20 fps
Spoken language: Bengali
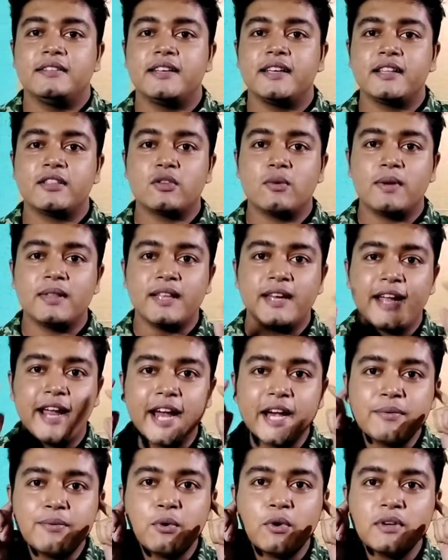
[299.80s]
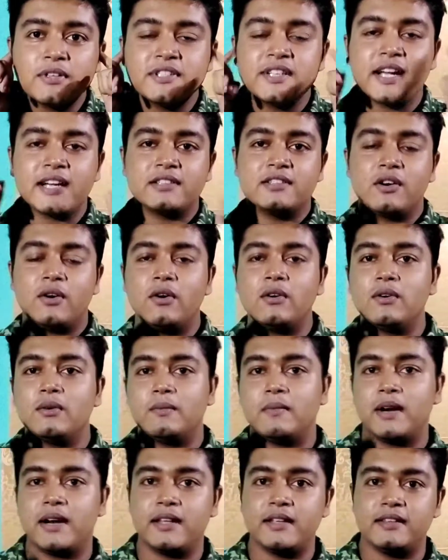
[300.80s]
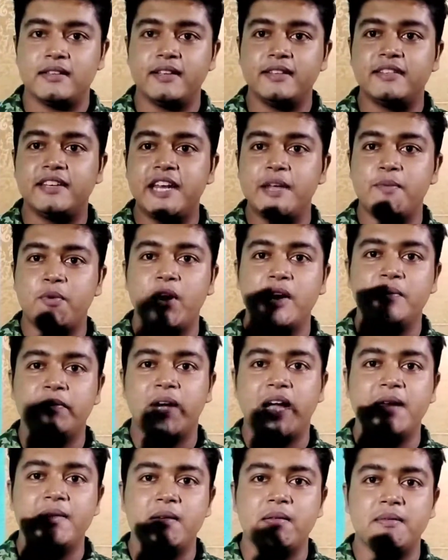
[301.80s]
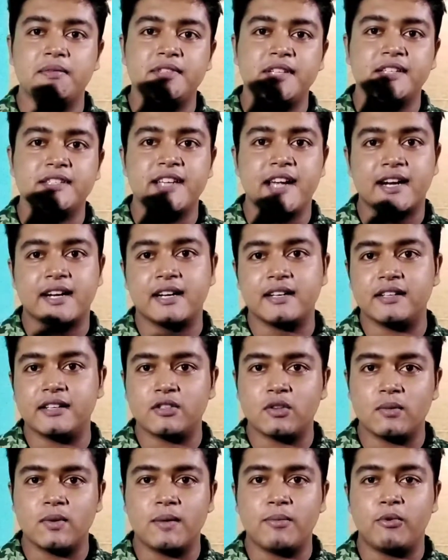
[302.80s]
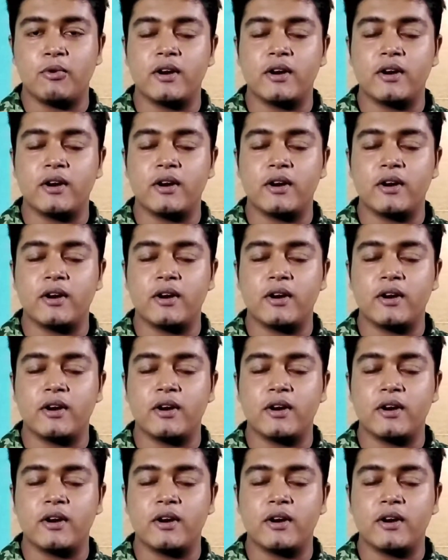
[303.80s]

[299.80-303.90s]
যে তোমাদের হেডফোন জ্যাক যখন মানে mm যে থ্রি পয়েন্ট ফাইভ এম যে জ্যাকটা যে তোমরা